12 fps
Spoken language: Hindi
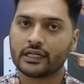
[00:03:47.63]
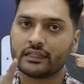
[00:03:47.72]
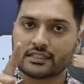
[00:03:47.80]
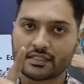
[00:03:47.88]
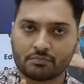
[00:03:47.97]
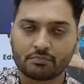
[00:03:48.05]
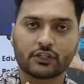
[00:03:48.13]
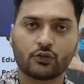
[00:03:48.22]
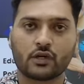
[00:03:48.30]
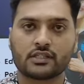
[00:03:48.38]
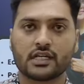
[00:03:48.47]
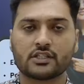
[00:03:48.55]
दिसंबर
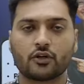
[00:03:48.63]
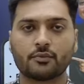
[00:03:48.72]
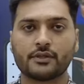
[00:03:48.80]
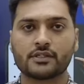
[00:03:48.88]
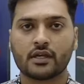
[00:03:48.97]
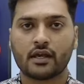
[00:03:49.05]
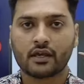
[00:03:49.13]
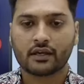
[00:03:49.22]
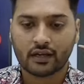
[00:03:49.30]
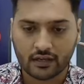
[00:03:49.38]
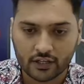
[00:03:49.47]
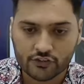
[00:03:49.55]
2024 का
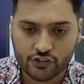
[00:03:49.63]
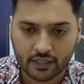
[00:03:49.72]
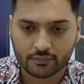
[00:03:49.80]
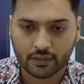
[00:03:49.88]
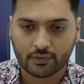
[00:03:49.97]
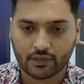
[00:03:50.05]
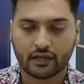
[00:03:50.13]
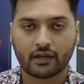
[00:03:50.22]
लक्ष्य हमने बना